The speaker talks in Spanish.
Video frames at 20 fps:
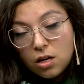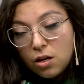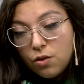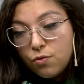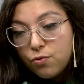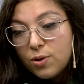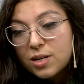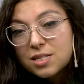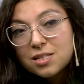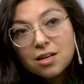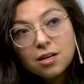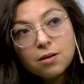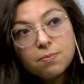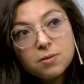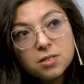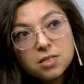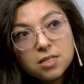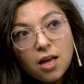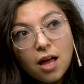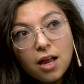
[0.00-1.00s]
Y fuerzas
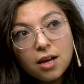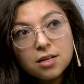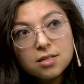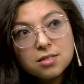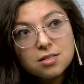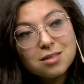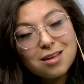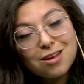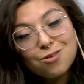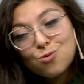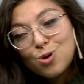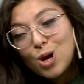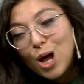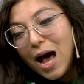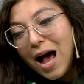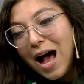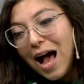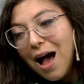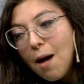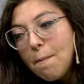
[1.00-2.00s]
especiales tienen un
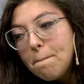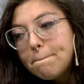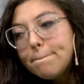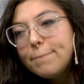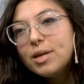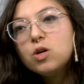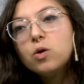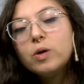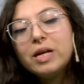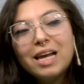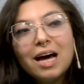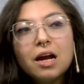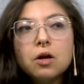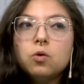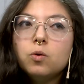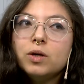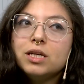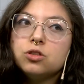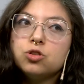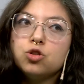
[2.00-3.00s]
amplio y
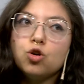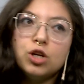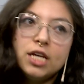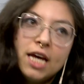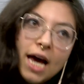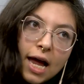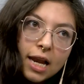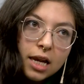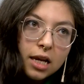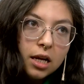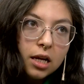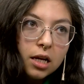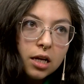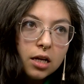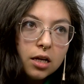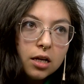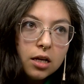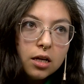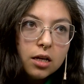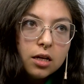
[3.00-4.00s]
largo historial
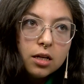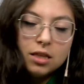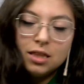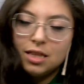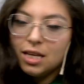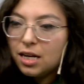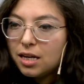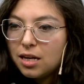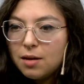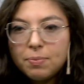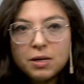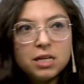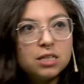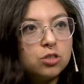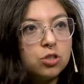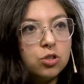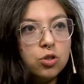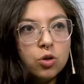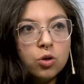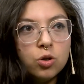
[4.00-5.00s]
de
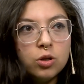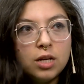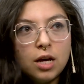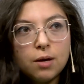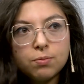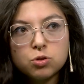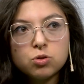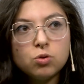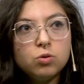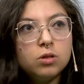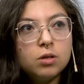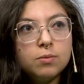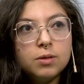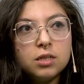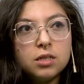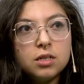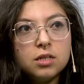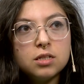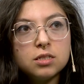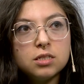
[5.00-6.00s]
represión
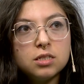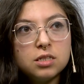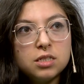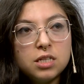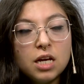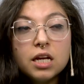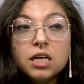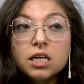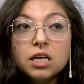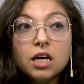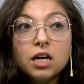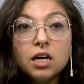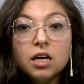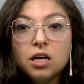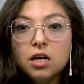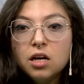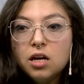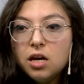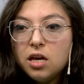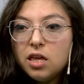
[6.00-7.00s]
absolutamente innecesaria,
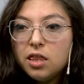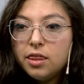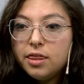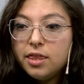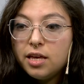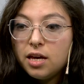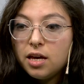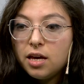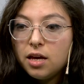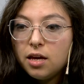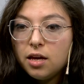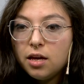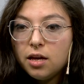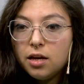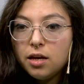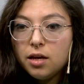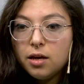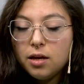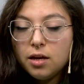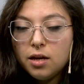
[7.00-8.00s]

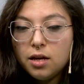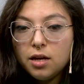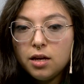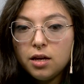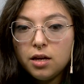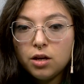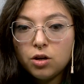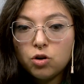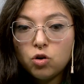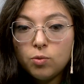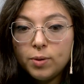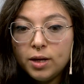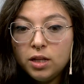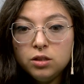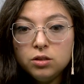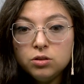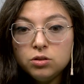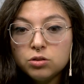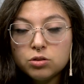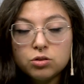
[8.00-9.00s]
de eh,
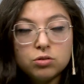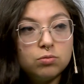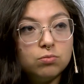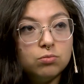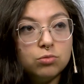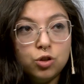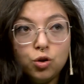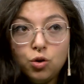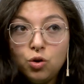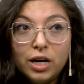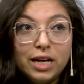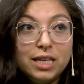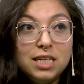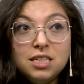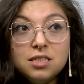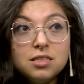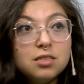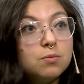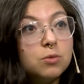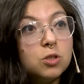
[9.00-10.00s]
comandos
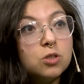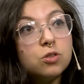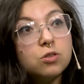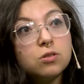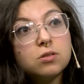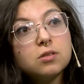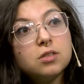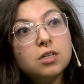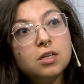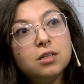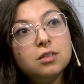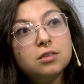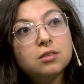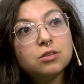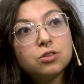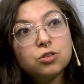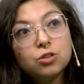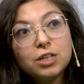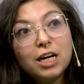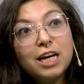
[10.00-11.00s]
drogadísimos
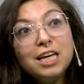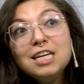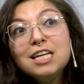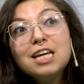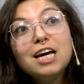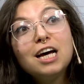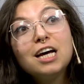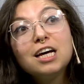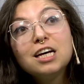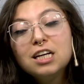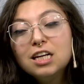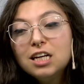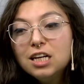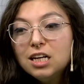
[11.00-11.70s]
en cocaína